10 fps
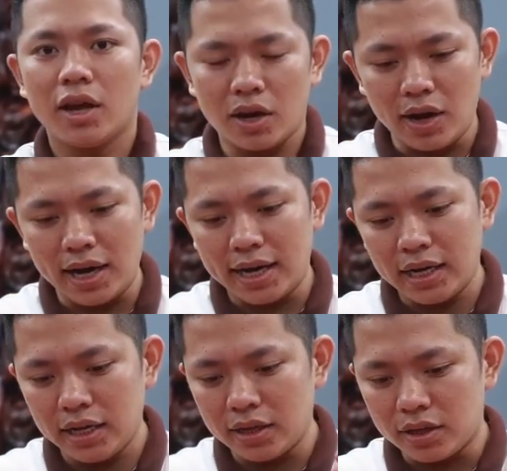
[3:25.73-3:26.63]
Cái loại này
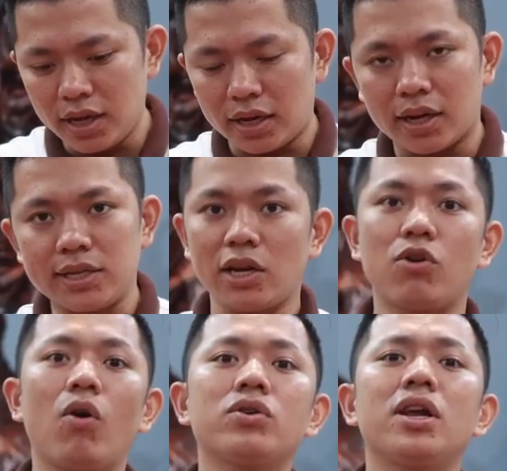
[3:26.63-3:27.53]
ý, thì thứ nhất là chất
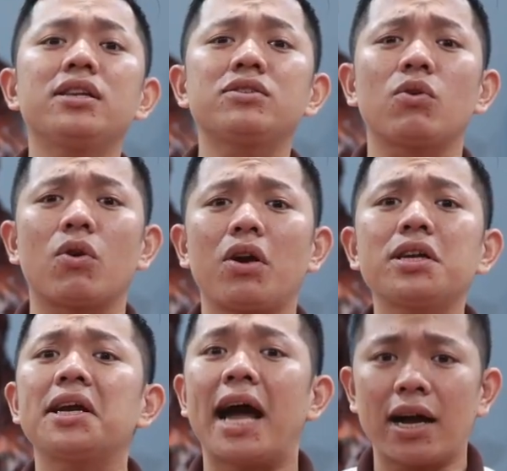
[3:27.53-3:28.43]
gỗ nó rất là, chủ của nó
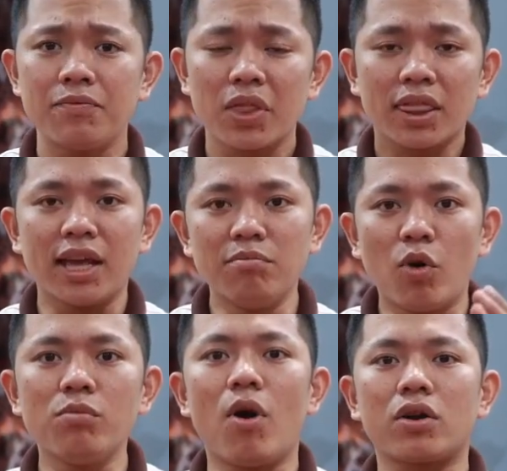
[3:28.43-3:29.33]
rất là đắng nên
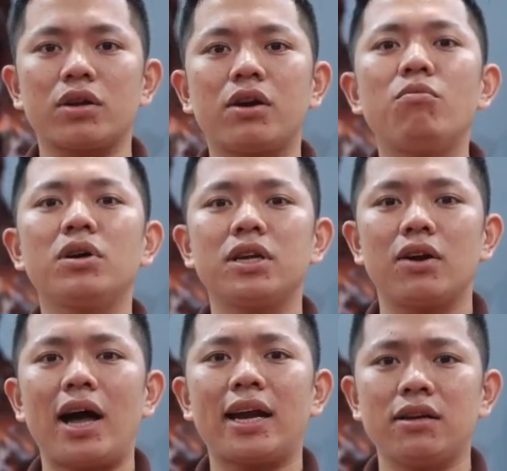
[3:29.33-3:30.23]
muối mọt không bao
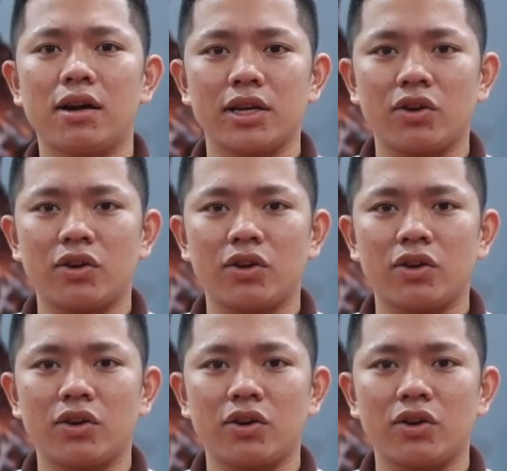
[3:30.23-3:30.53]
giờ nó ăn được,